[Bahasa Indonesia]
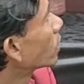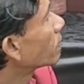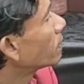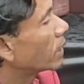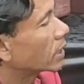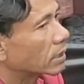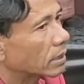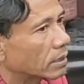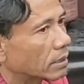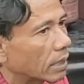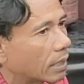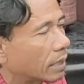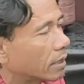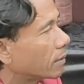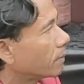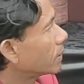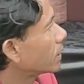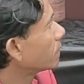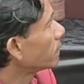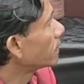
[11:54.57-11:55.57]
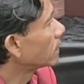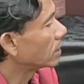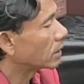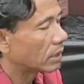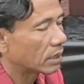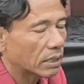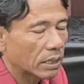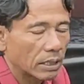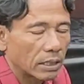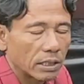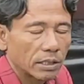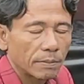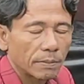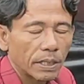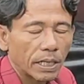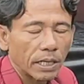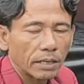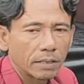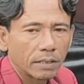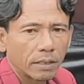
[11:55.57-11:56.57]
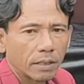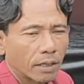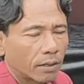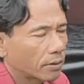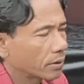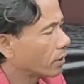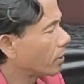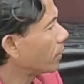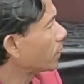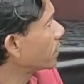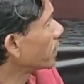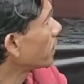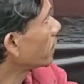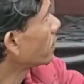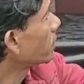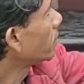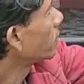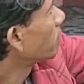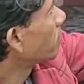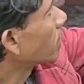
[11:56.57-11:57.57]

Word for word: sekali teman-teman jadikan inspirasi ya kawan-kawan ya batang